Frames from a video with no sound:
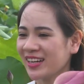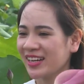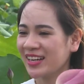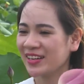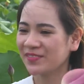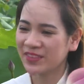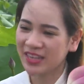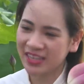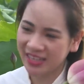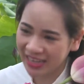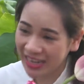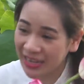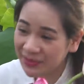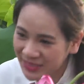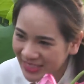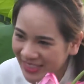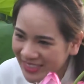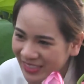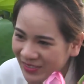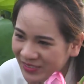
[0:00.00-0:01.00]
À, vâng,
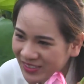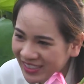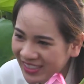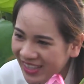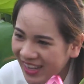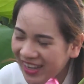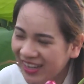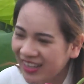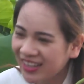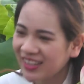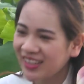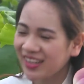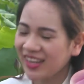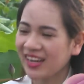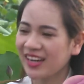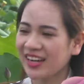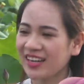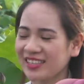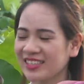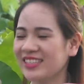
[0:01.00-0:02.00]
em xin chào chị ạ. Chị,
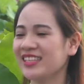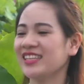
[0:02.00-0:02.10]
chào à,